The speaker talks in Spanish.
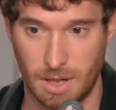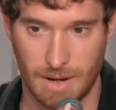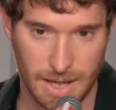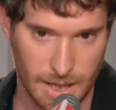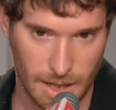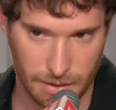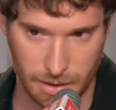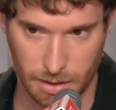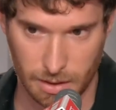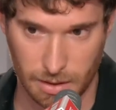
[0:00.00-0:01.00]
maneras
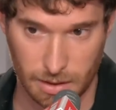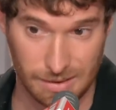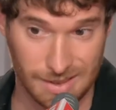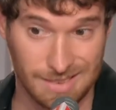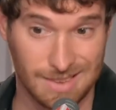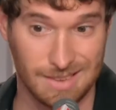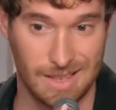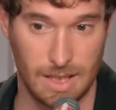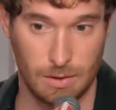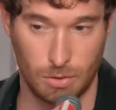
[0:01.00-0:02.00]
de
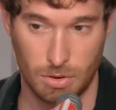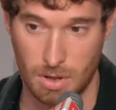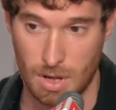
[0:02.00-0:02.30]
entender eso,